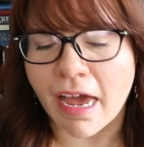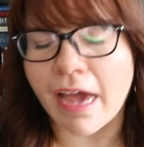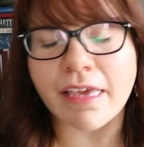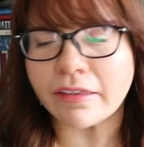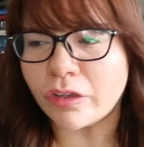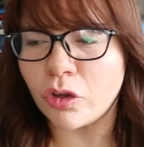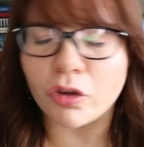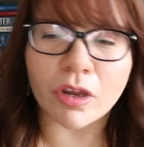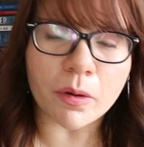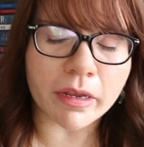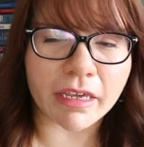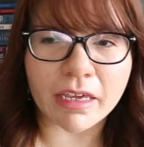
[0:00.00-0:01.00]
ay, es que yo
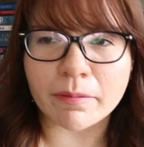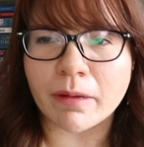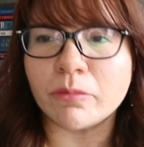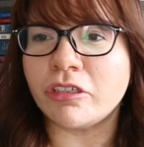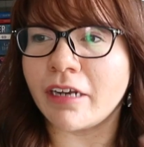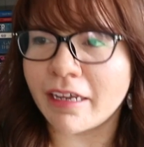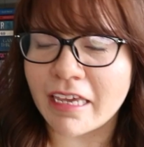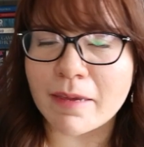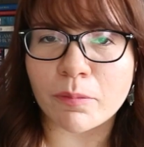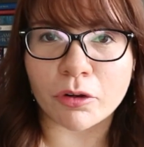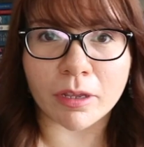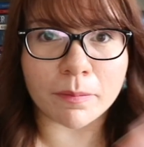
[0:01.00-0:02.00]
quiero aquí, vamos a ir
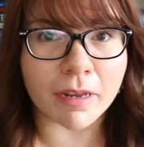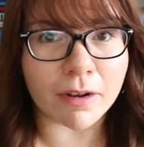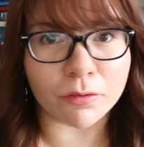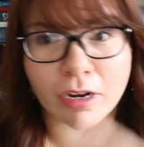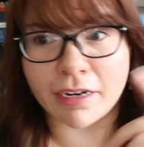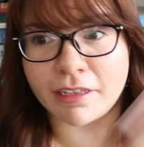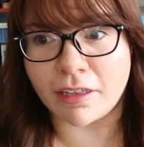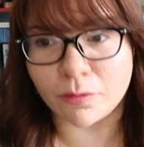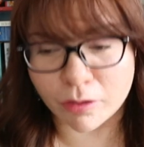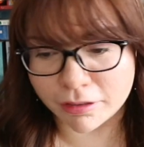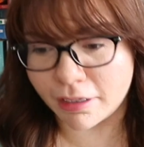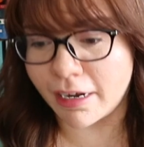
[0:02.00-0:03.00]
aquí, porque mira, fulanita
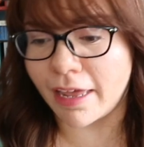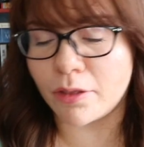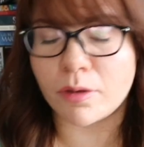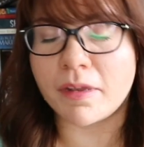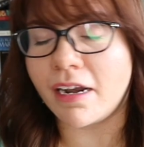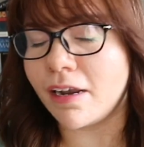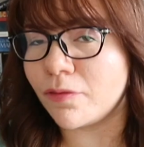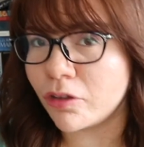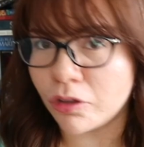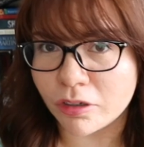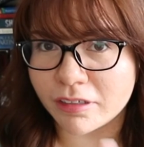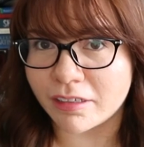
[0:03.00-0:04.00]
fue a este lado, y mira la
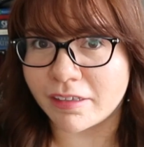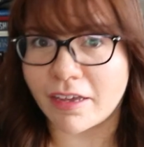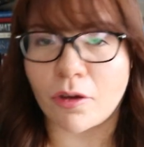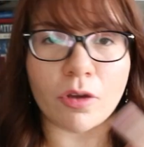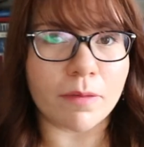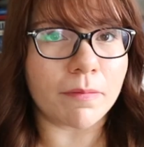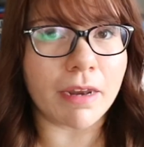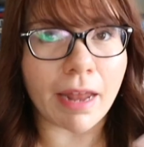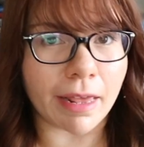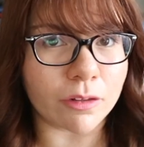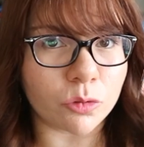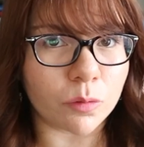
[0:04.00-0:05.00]
foto que se sacó, y
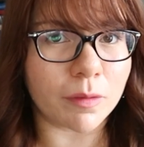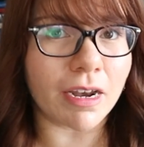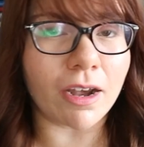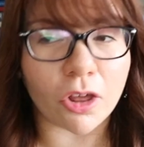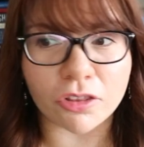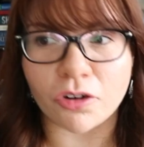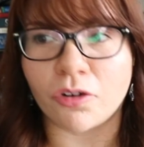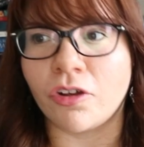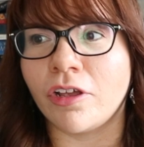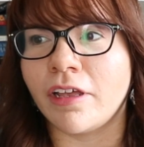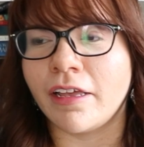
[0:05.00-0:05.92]
mira esto, y mira el otro.